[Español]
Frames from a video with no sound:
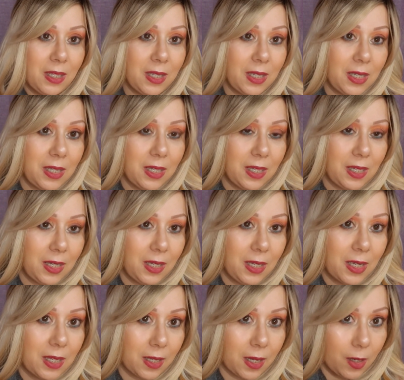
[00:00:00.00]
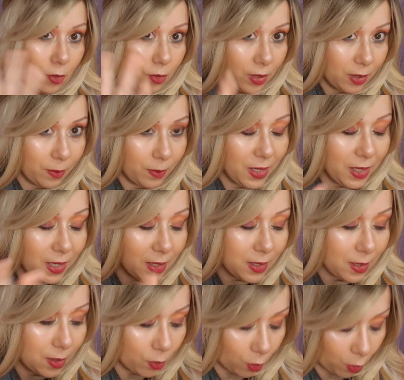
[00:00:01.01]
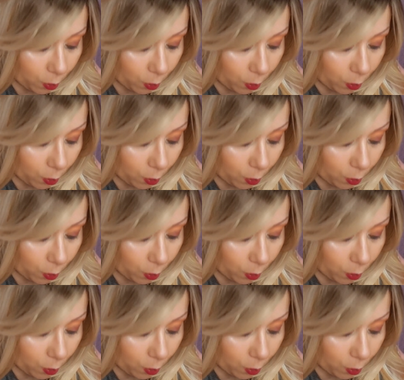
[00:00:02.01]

Y hasta que no termine ese no